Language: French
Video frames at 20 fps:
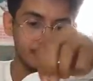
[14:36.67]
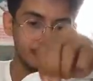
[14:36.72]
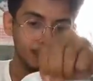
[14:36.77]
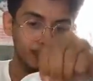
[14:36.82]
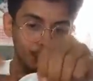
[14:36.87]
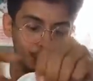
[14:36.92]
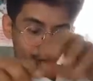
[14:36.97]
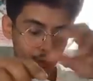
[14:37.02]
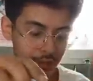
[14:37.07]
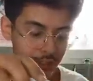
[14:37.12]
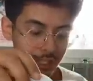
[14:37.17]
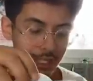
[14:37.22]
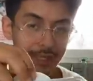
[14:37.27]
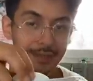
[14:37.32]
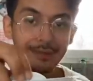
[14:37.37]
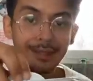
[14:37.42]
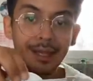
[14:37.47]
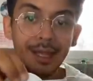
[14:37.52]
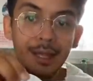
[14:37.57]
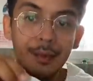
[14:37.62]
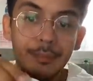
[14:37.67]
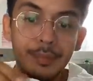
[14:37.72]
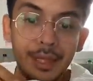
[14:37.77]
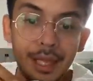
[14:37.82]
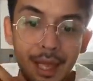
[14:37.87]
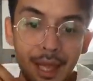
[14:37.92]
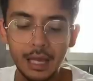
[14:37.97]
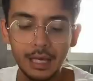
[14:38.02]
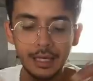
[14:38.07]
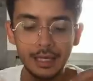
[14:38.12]
Ok, très
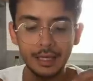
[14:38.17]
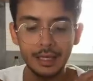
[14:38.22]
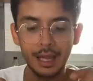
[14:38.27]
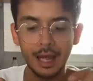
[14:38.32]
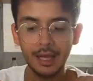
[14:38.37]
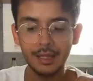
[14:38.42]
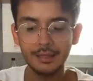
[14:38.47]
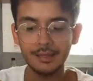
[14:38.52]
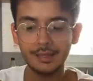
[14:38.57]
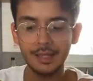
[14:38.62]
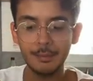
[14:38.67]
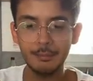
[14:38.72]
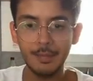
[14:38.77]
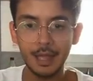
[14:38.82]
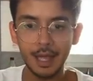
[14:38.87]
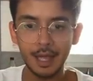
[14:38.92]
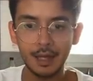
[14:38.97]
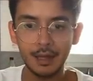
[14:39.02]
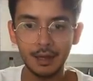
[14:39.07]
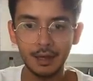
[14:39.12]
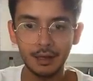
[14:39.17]
bien. Allez, ASMR.